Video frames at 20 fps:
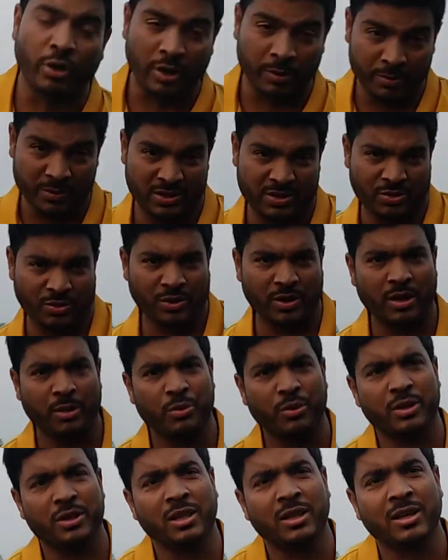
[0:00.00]
অনেক মিস করে এবং
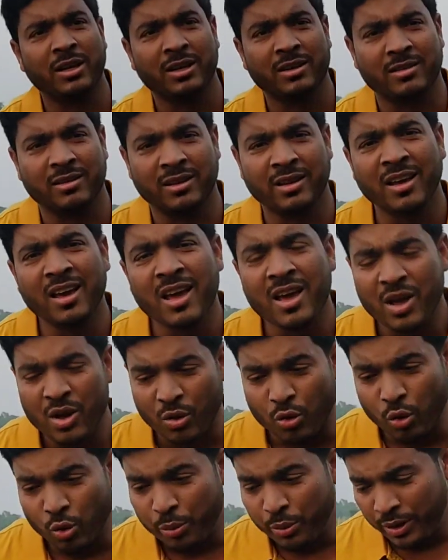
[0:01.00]
তাদের কাছে
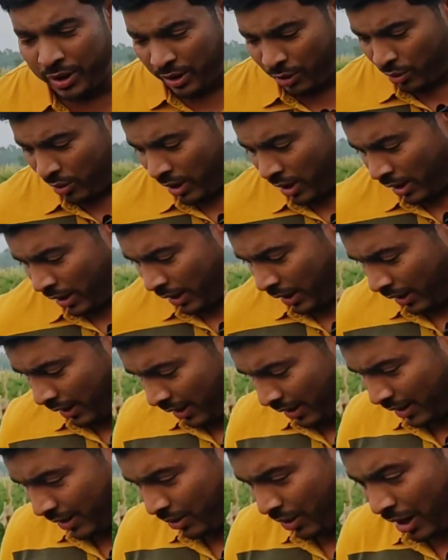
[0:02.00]
খুবই এগুলা
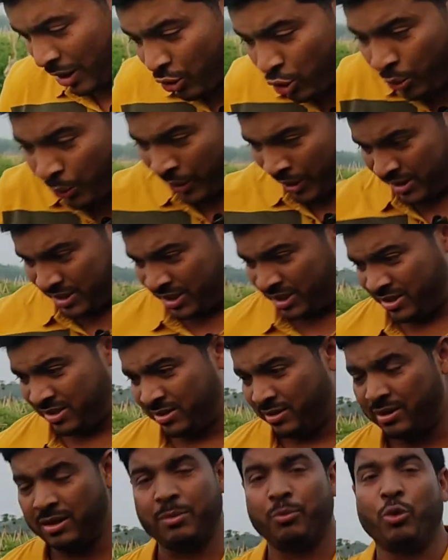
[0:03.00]
আনকমন একটা জিনিস
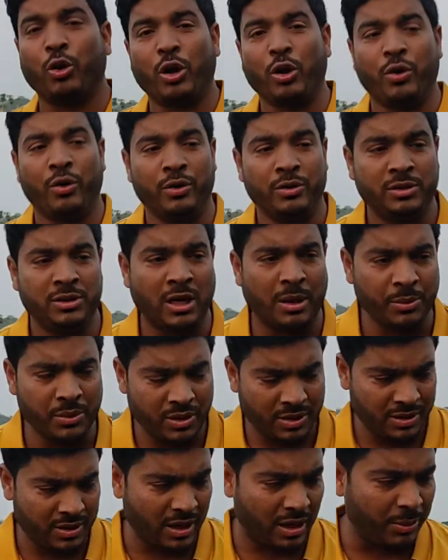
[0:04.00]
মনে হয় যে আমি
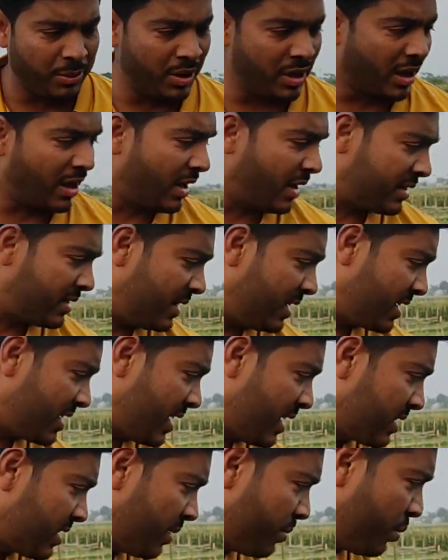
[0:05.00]
আমি দেশে
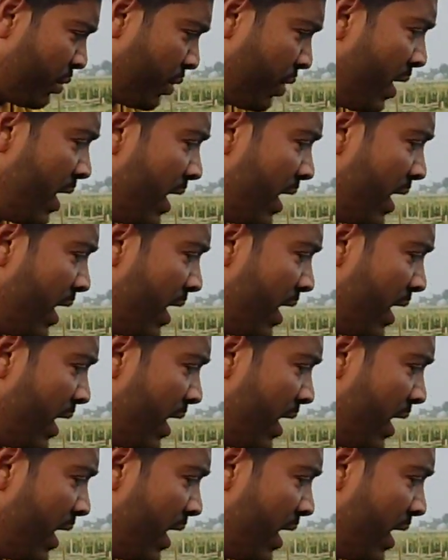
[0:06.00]
আসার পর